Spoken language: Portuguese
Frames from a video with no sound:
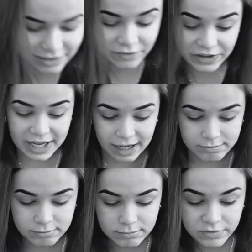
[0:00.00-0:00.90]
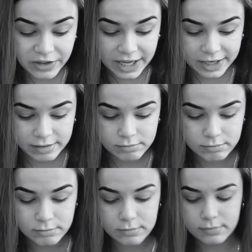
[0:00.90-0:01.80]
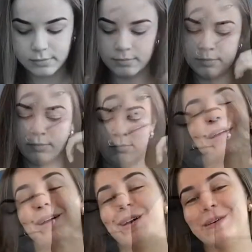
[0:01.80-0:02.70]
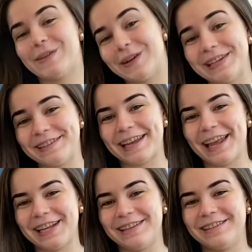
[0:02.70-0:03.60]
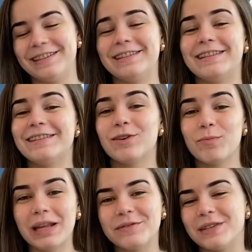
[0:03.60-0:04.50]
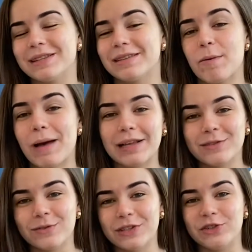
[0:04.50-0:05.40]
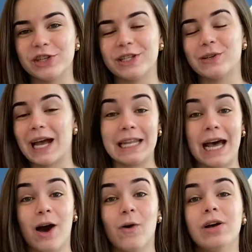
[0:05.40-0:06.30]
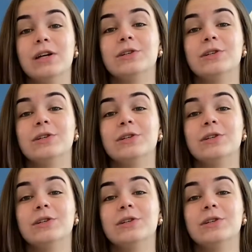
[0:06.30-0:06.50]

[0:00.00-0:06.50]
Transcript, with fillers: Fica, fica aí. Oi, gente! Sejam bem-vindos a mais um vídeo aqui no canal.